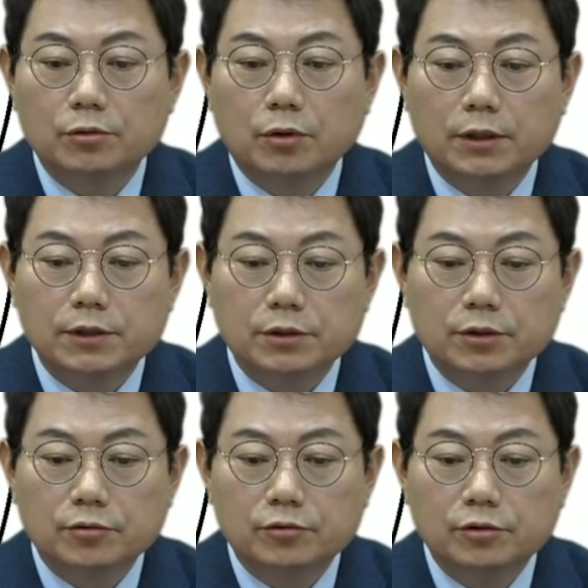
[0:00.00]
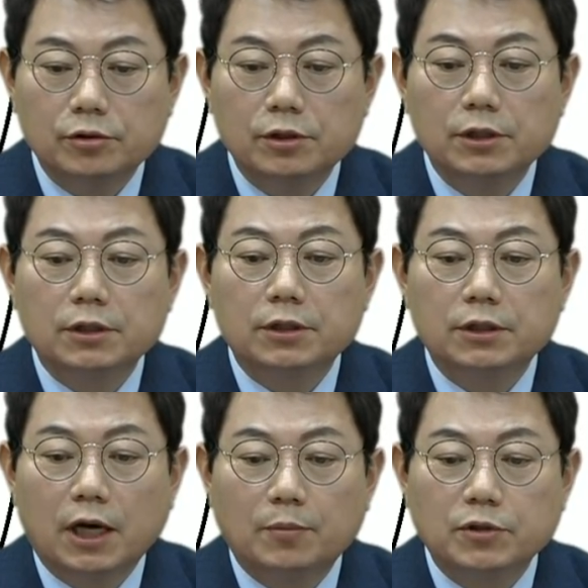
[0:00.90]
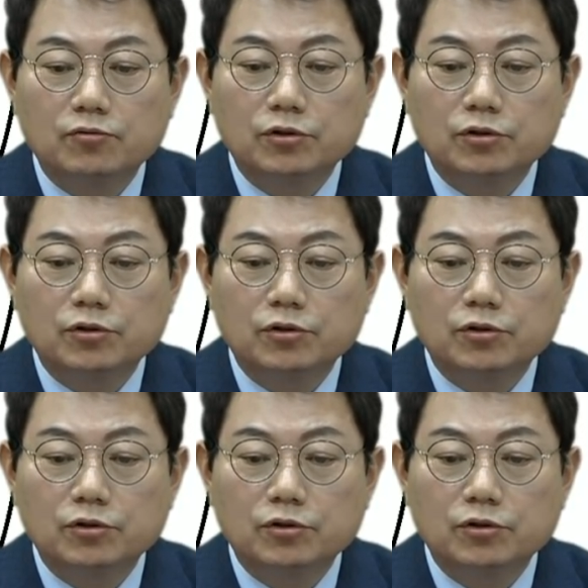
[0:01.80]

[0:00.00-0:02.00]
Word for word: 또 한 대 서 있고 근데 앞차